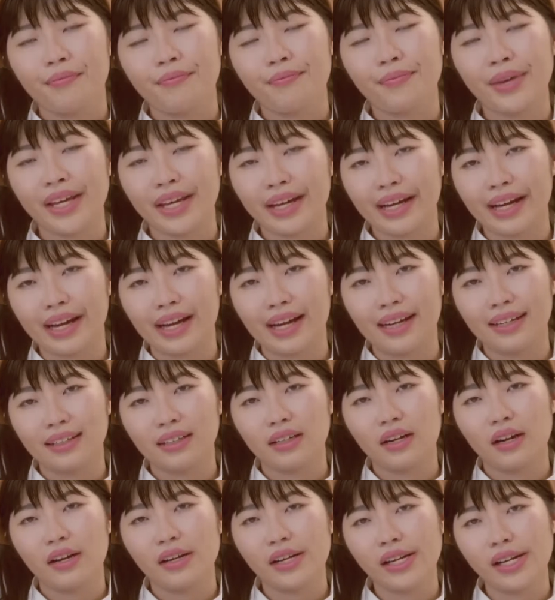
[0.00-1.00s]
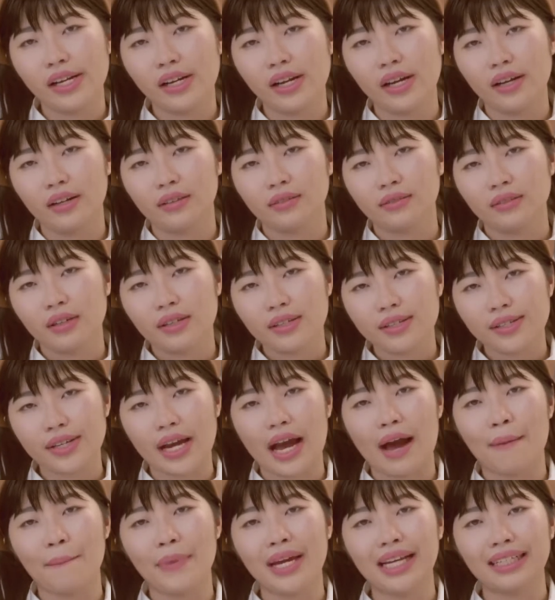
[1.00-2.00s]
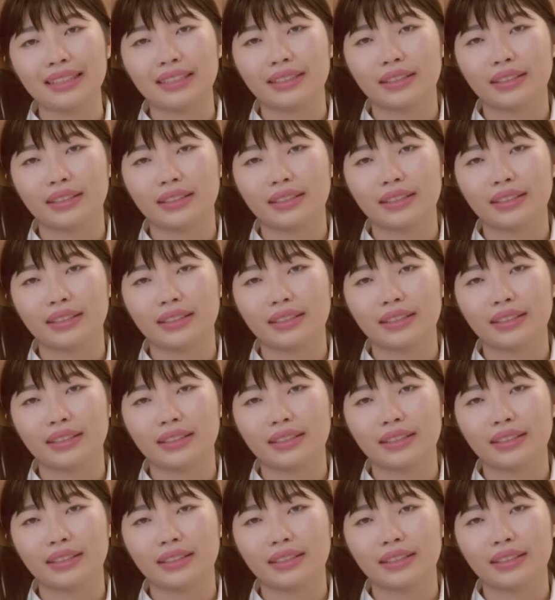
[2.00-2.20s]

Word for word: มีค่ะนี่เลยชาเมฆ